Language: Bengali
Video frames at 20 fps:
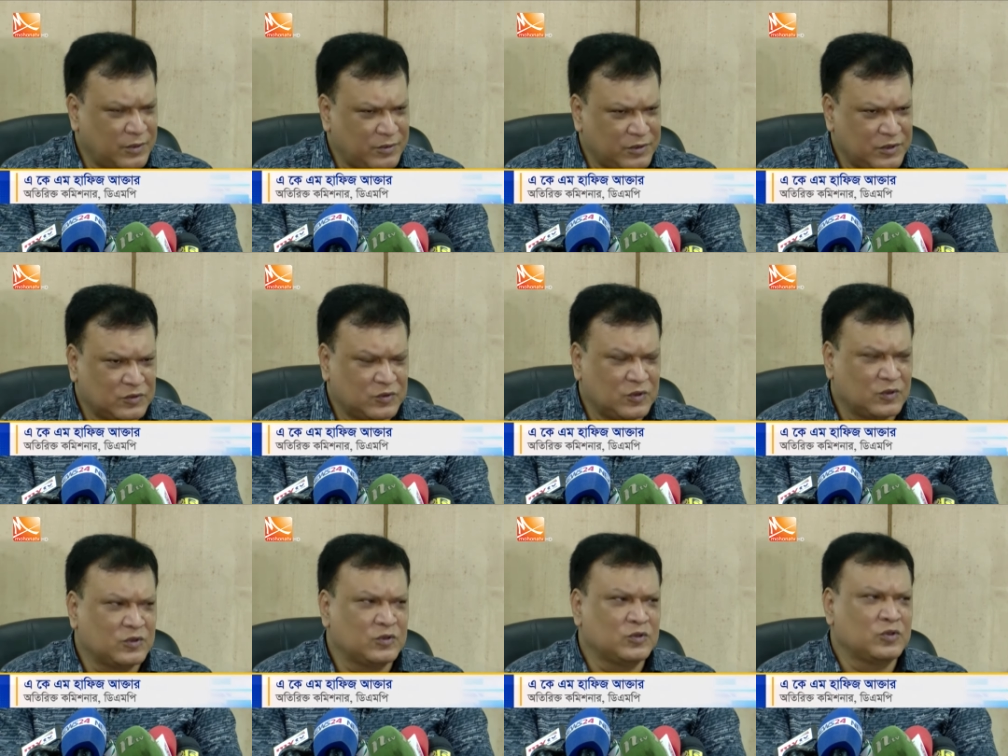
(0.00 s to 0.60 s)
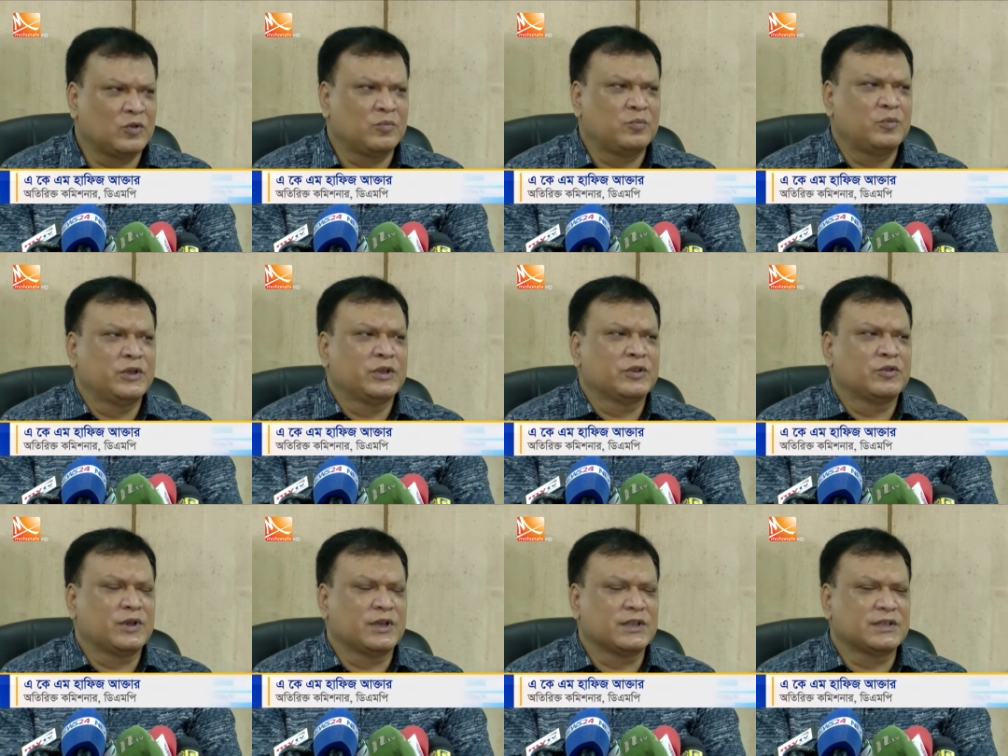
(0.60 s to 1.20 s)
আমাদের তদন্ত
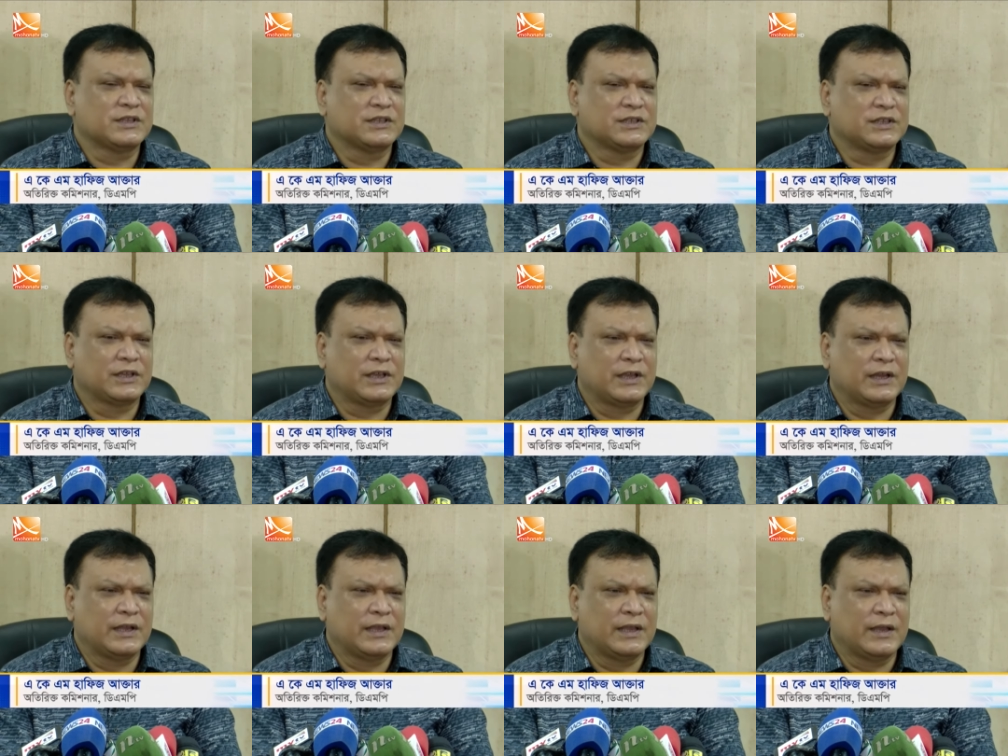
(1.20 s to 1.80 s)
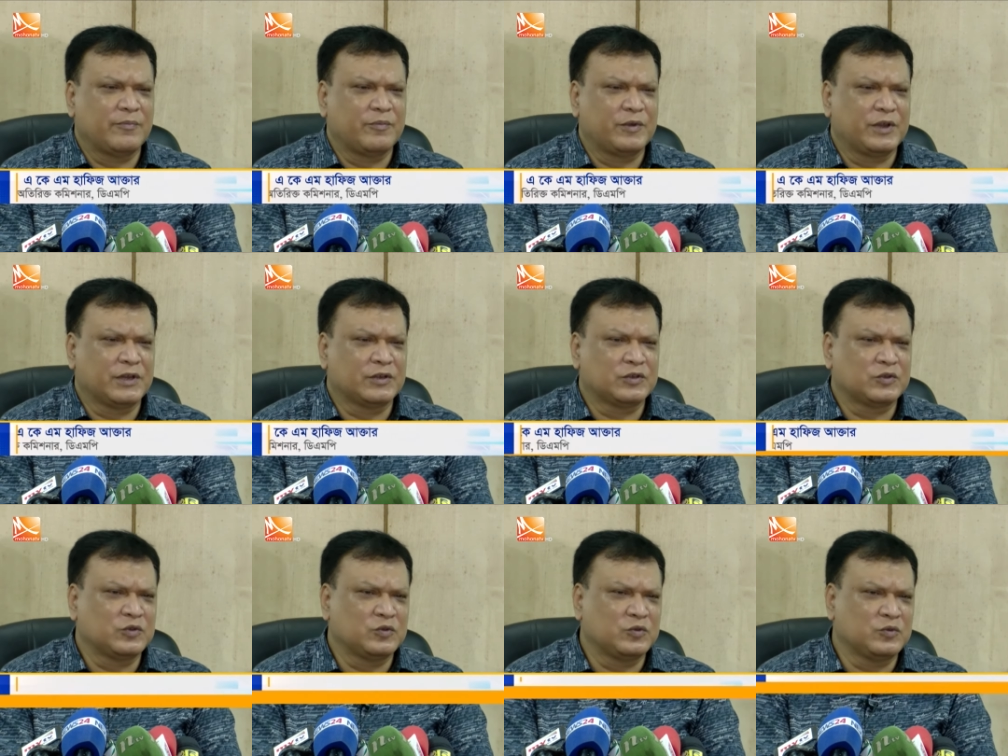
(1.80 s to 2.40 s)
অব্যাহত আছে সেখানে আপনি
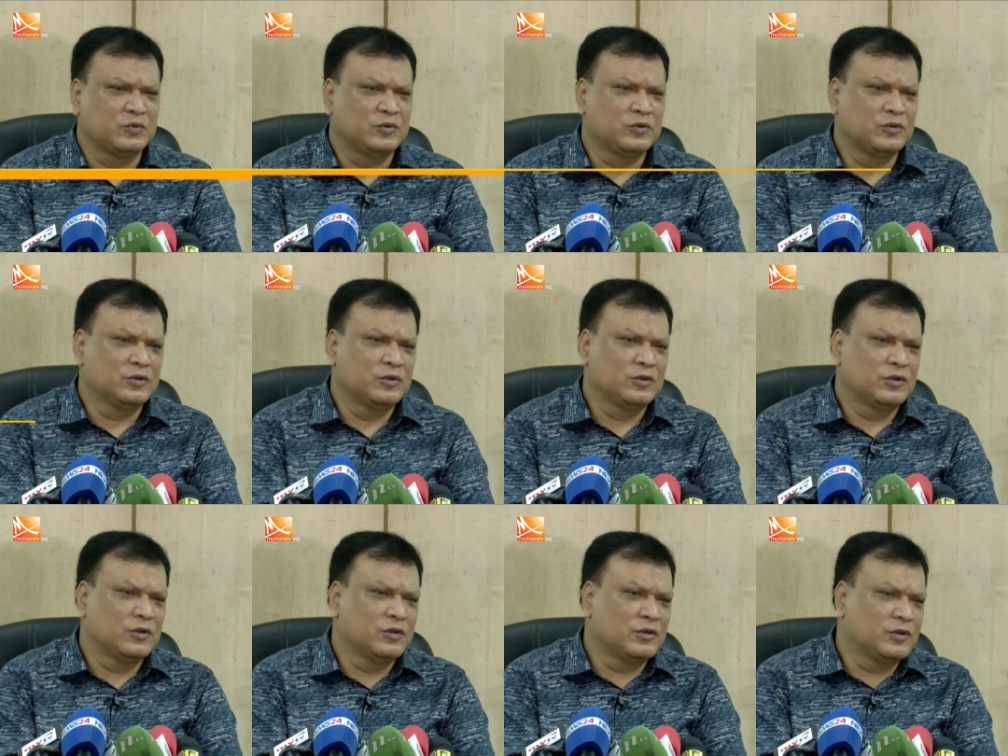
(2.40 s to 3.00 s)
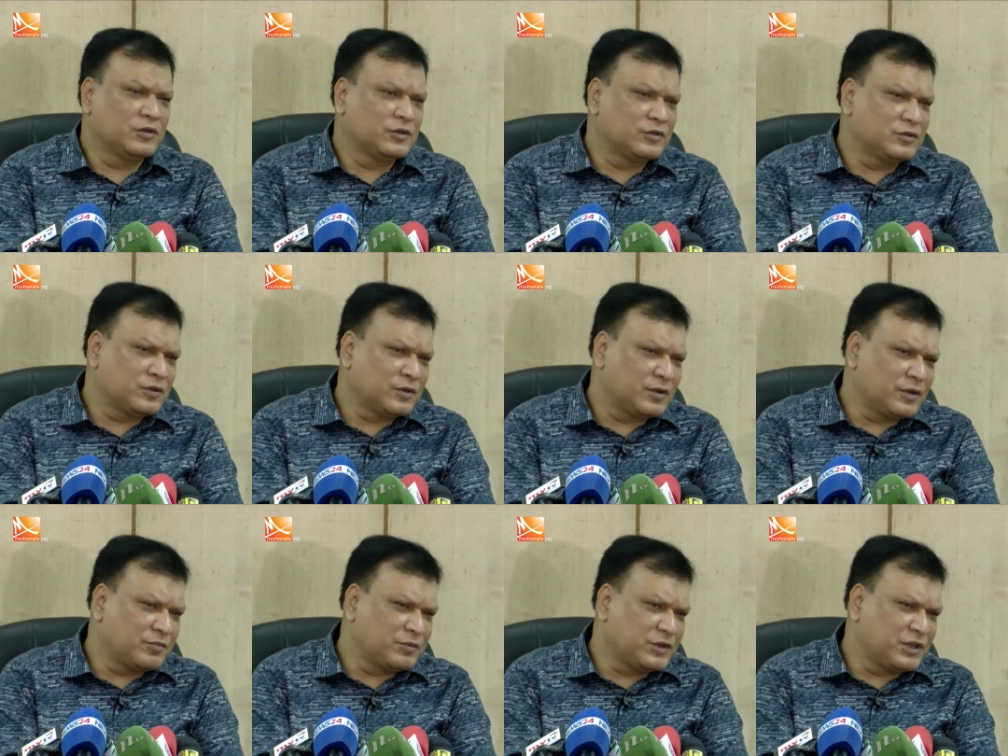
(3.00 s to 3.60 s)
শুধু
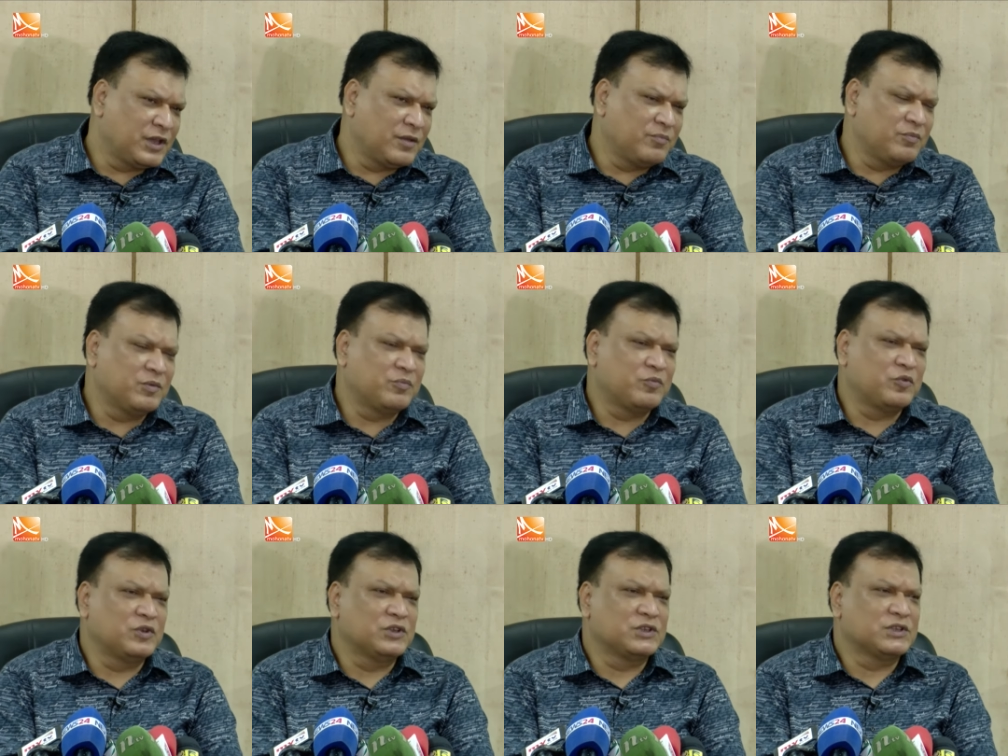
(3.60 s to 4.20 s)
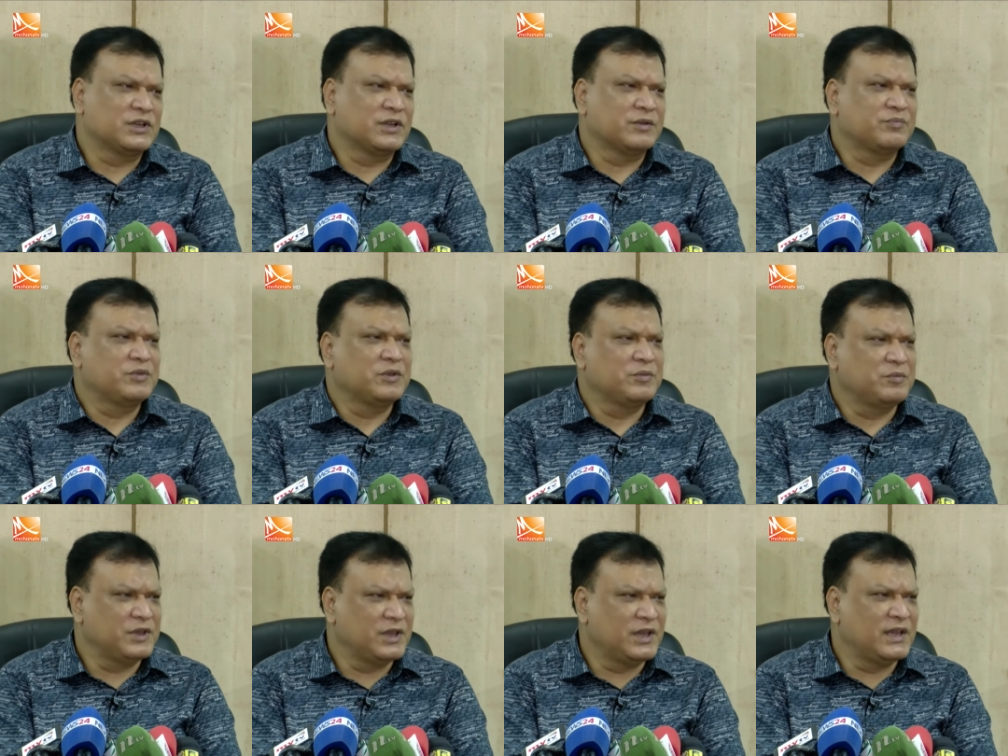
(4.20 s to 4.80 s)
ডিএমপি পুলিশ না
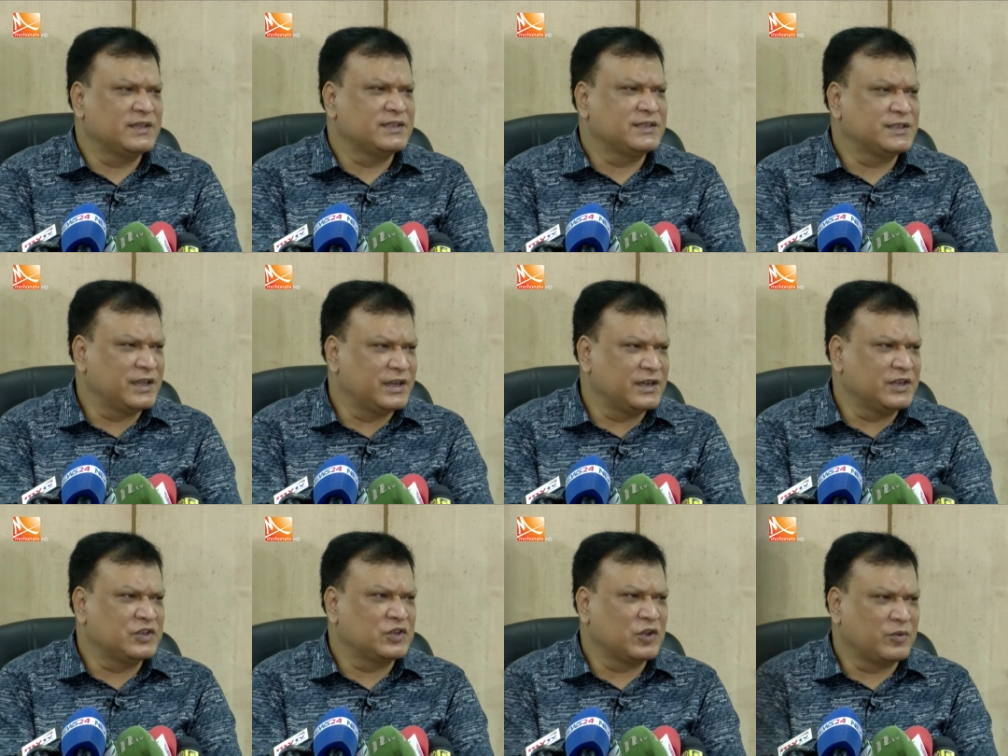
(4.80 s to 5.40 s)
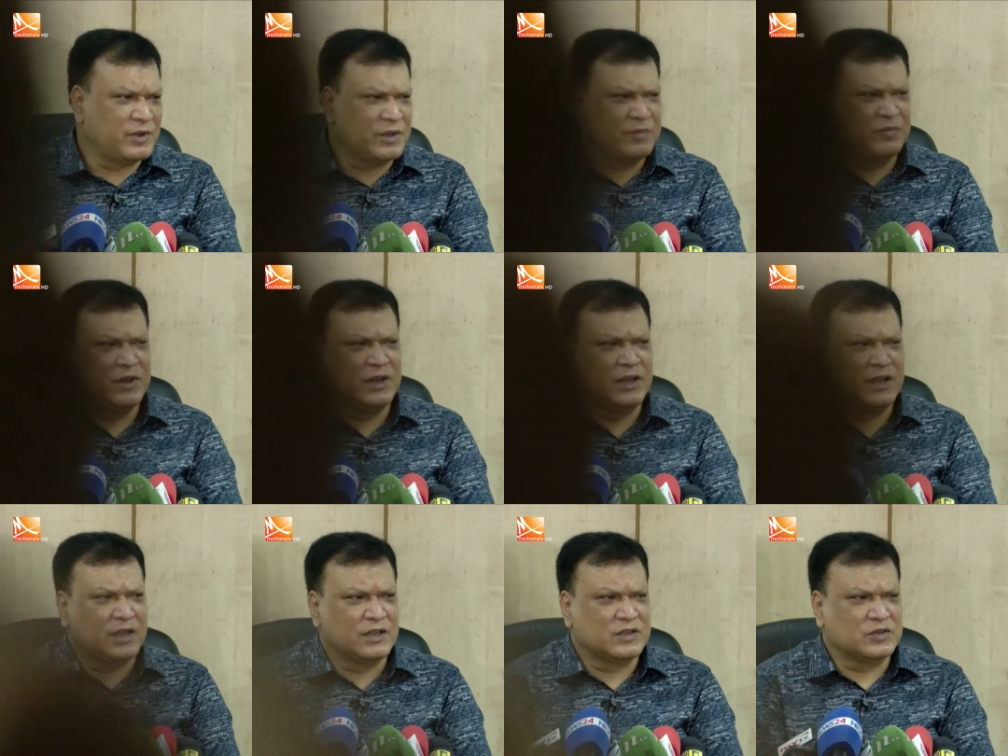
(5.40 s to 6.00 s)
পিবিআই সিআইডি সবাই
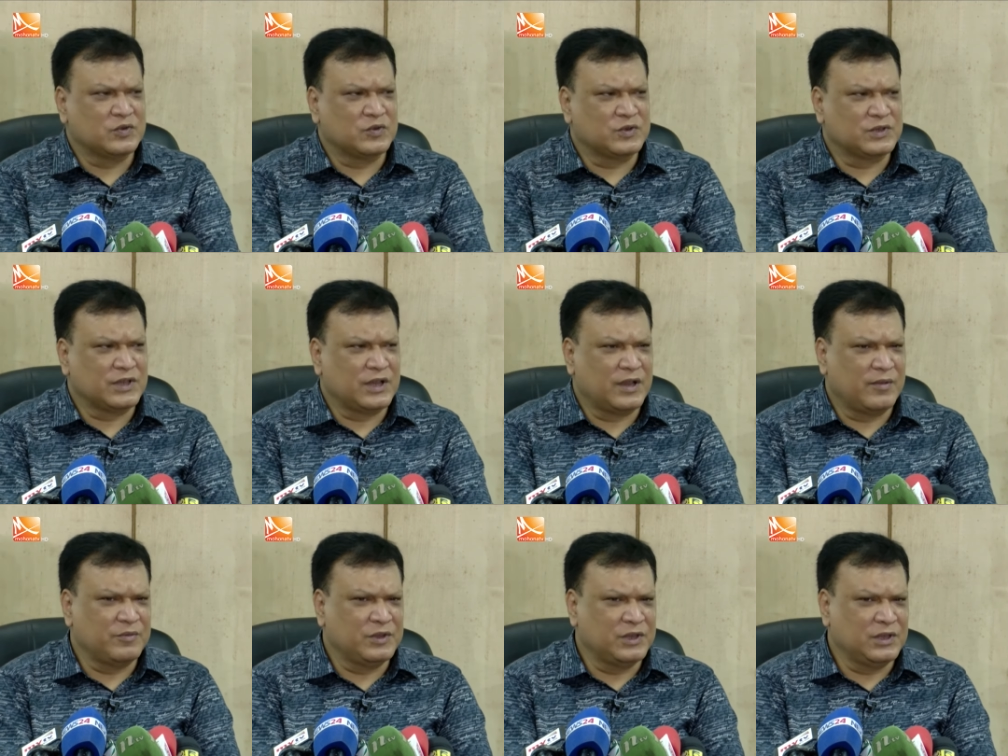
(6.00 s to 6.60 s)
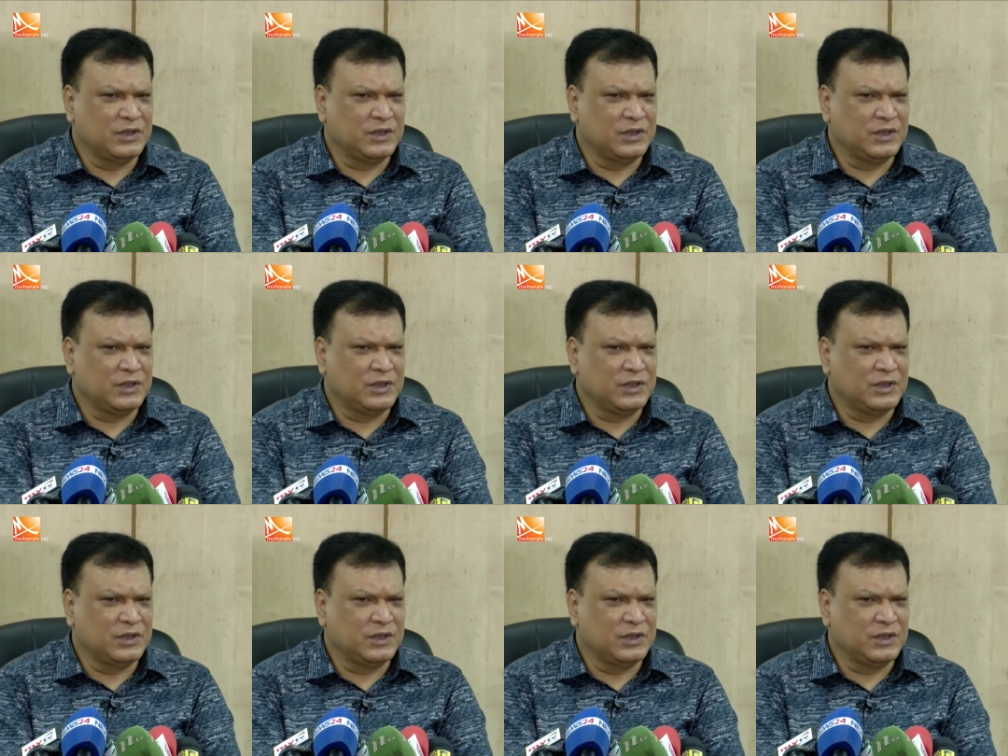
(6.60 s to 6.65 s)
মিলে কাজ করছে